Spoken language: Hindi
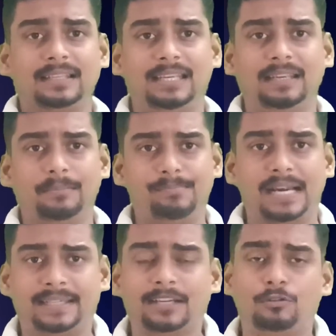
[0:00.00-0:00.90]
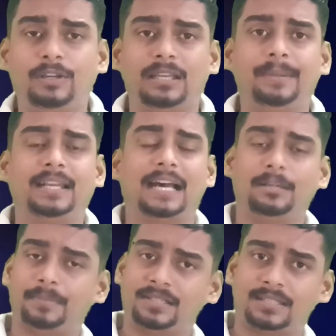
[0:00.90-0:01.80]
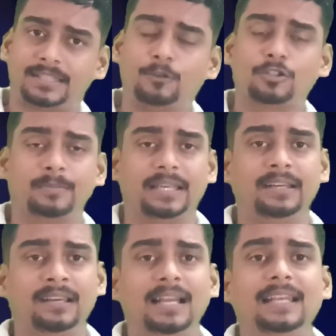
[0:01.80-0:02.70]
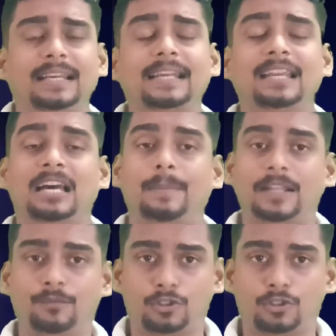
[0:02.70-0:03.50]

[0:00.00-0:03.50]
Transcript: की बैठक हुई अभी कार्य परिषद की उसमें निर्णय लिया गया कि इलाहाबाद